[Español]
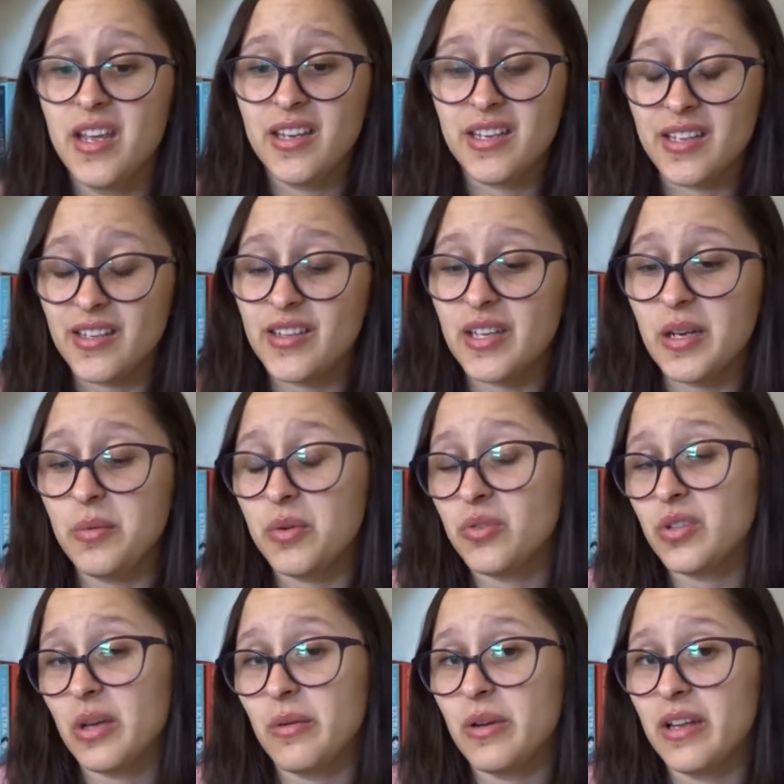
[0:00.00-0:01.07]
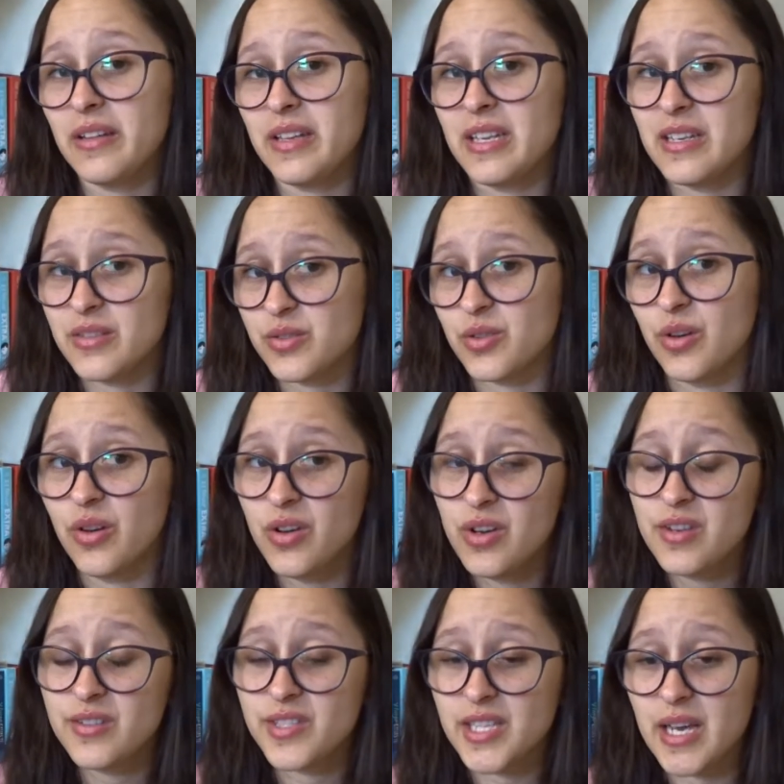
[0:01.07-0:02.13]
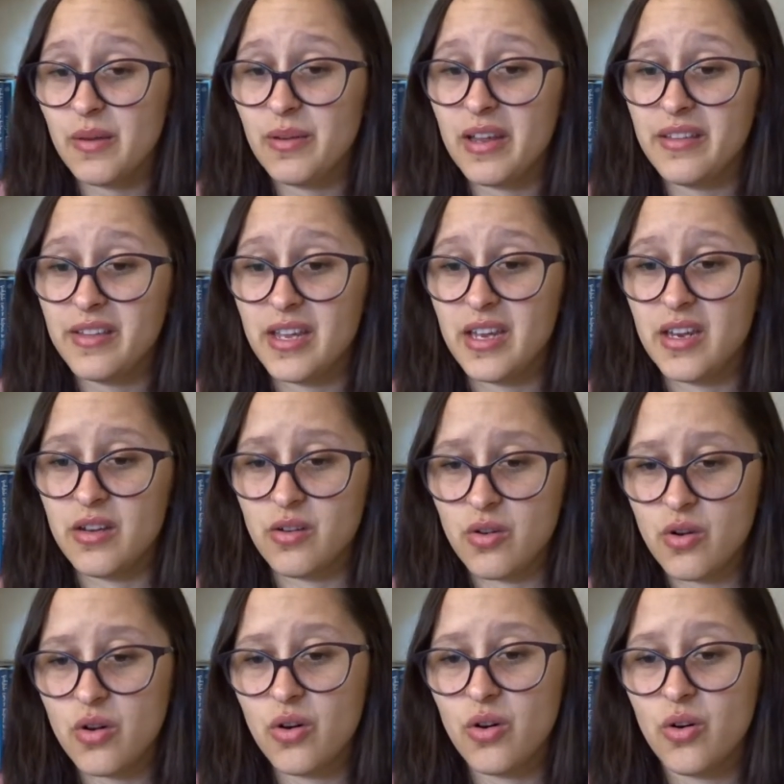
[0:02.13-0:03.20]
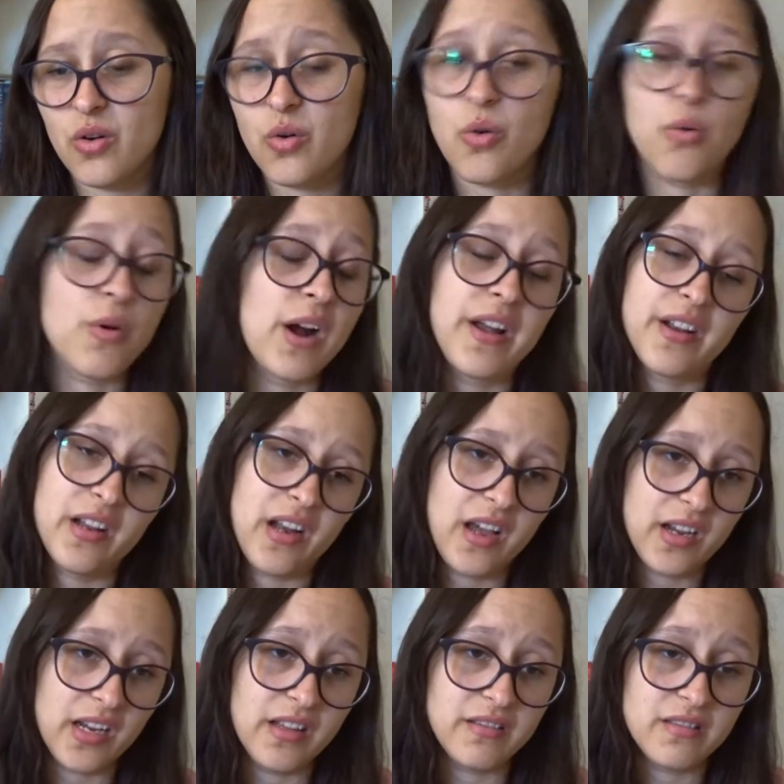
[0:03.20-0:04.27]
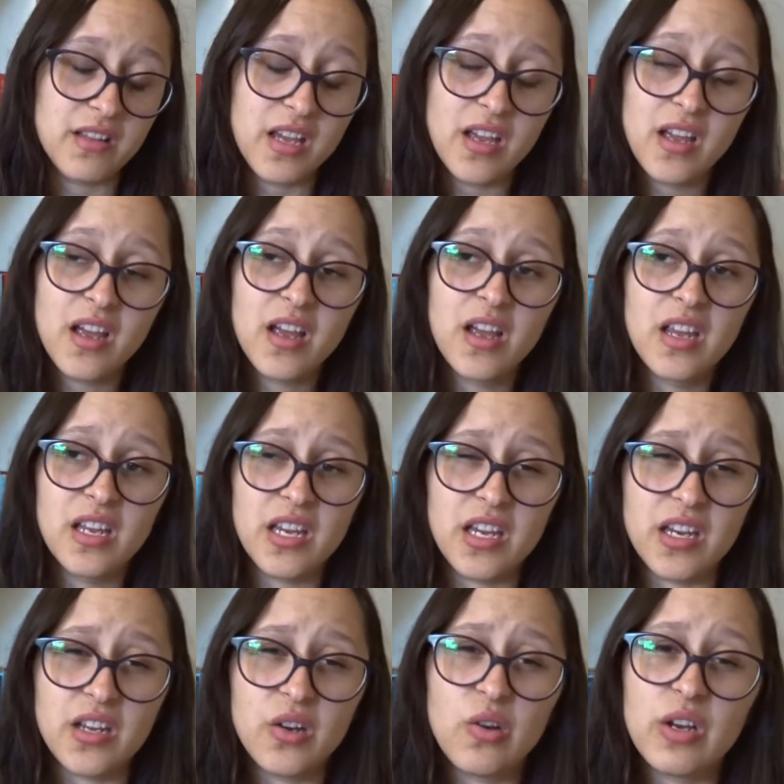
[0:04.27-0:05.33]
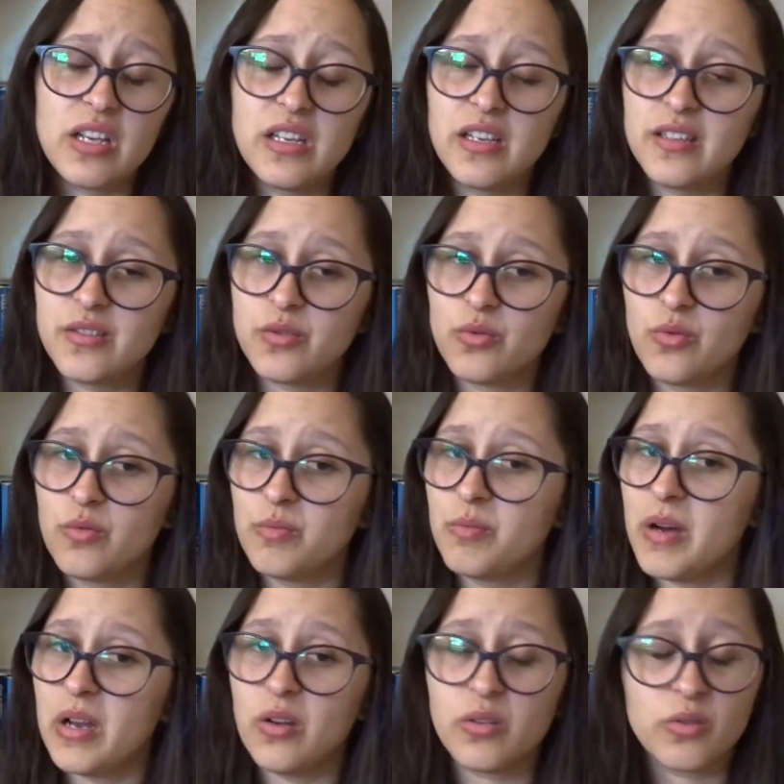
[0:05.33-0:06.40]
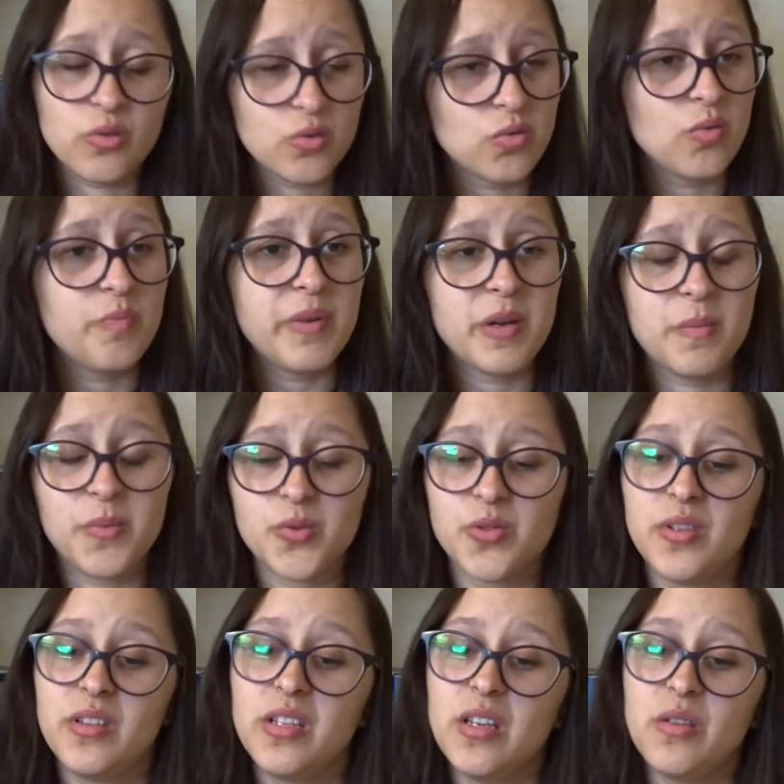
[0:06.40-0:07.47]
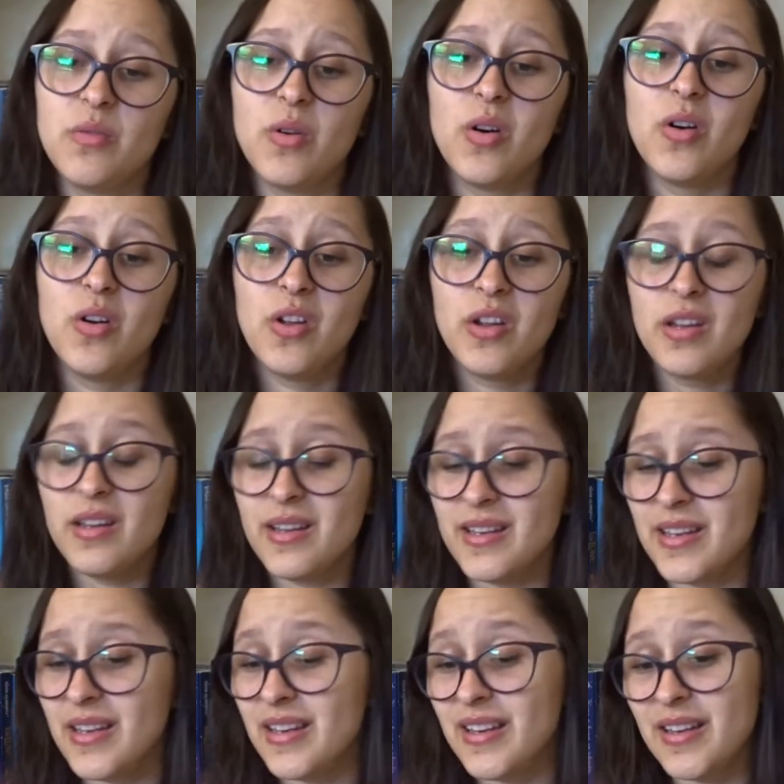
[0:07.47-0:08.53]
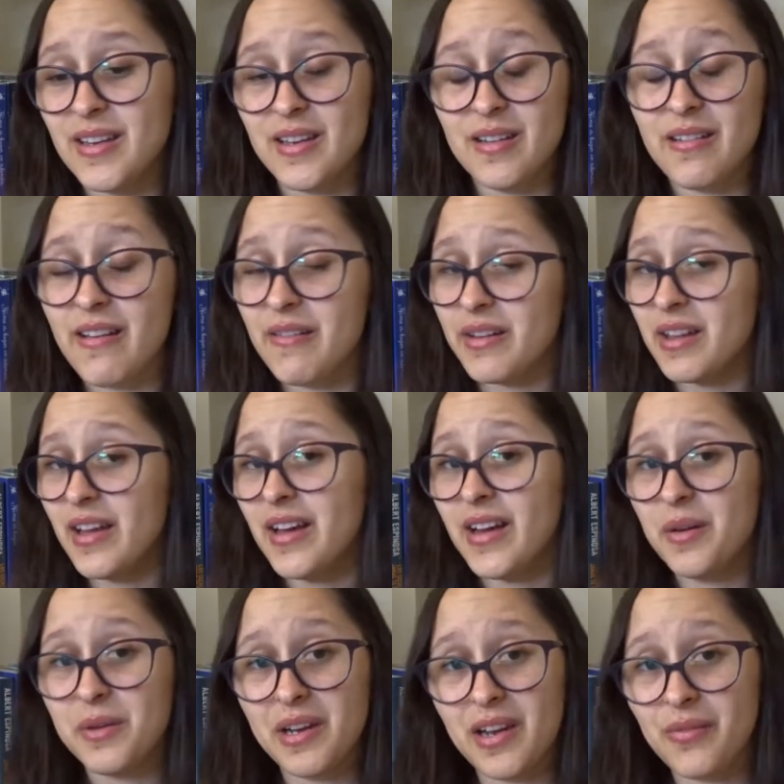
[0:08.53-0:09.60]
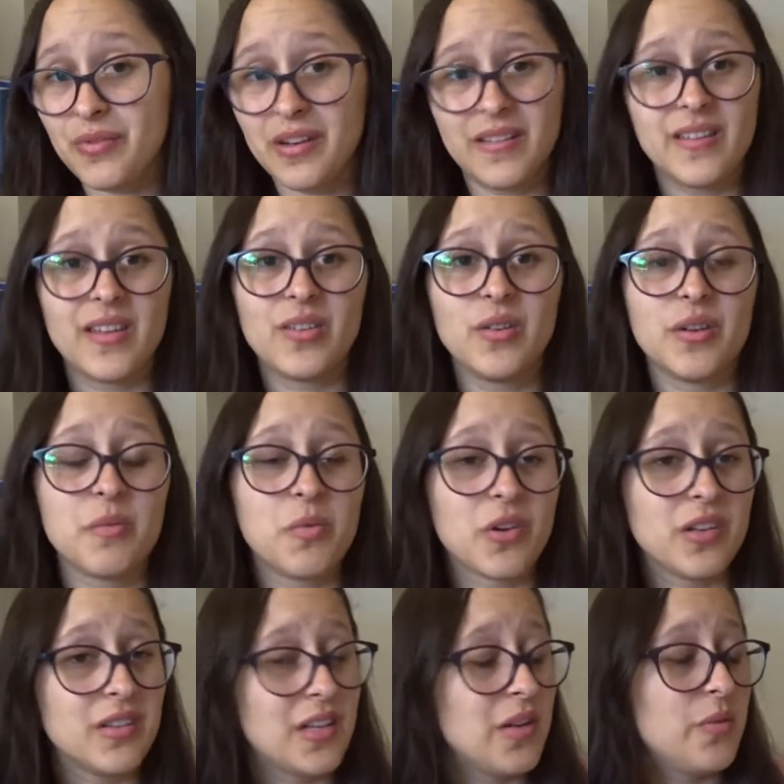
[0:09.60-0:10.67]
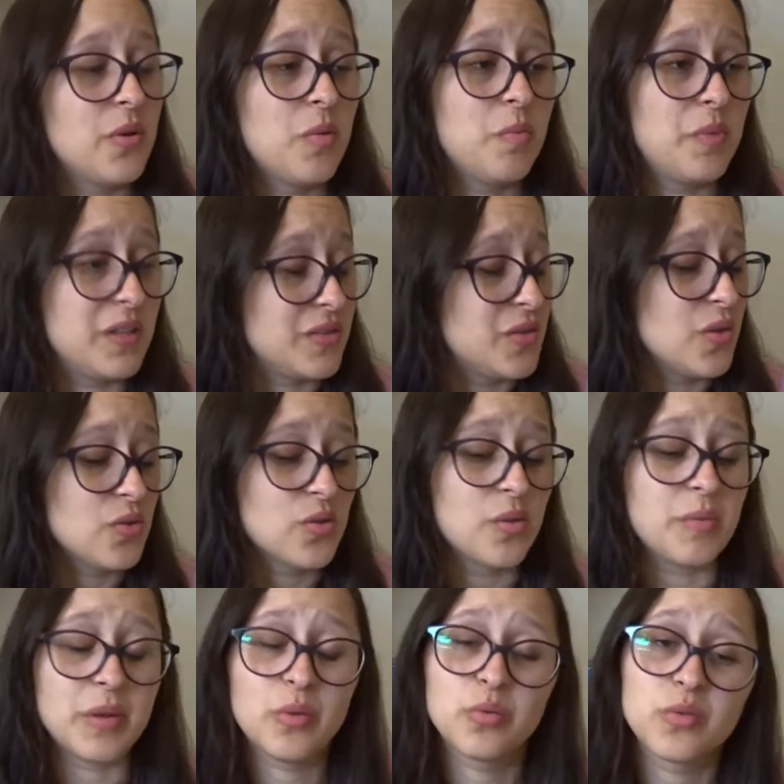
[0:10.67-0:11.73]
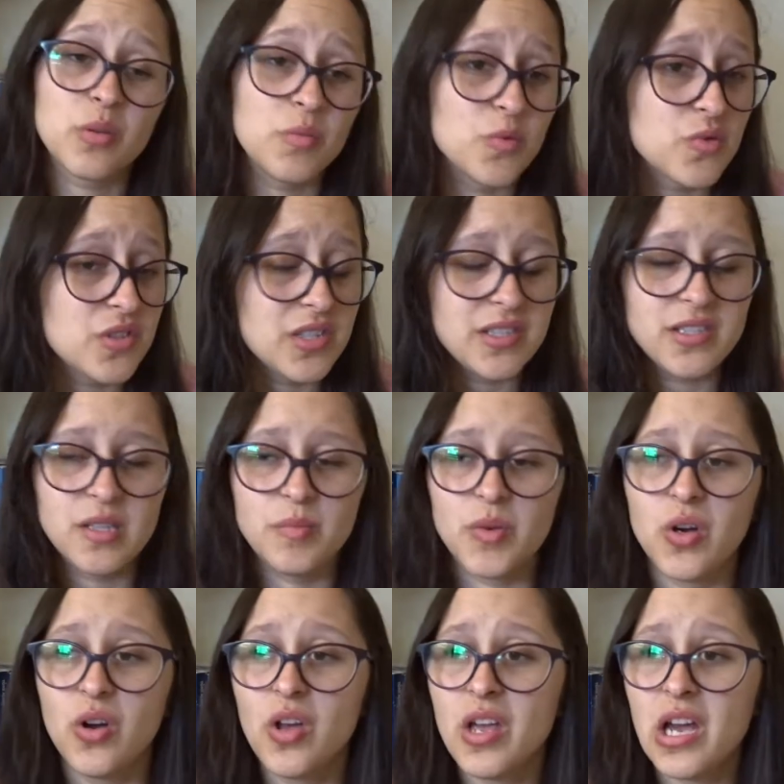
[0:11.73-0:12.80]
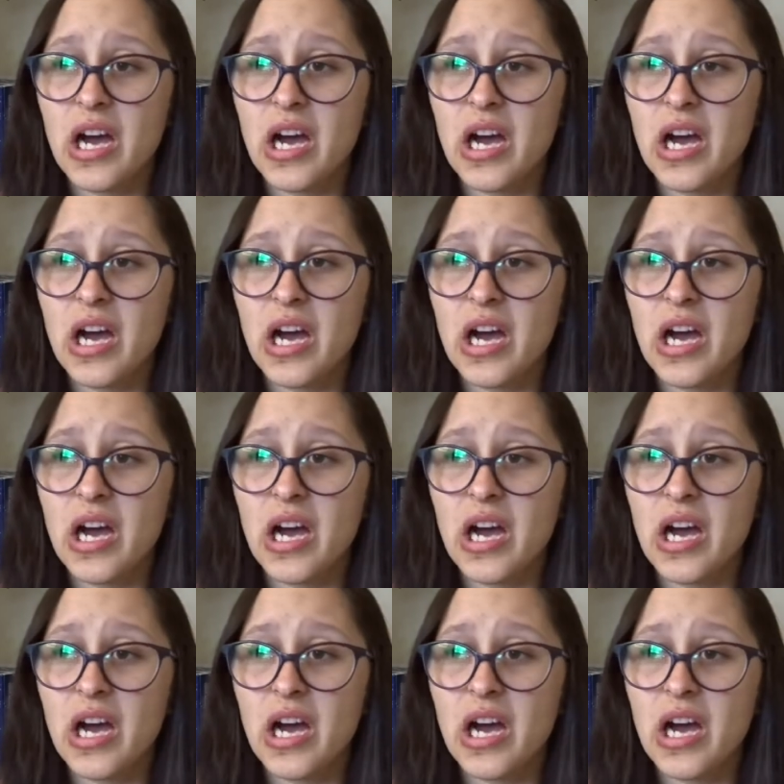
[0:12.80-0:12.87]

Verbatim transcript: Y en este libro se habla de eso, se habla de no juzgar a la gente y creo que es un valor súper positivo y la verdad, Gabriela, felicitaciones porque este libro es precioso, me gustó muchísimo.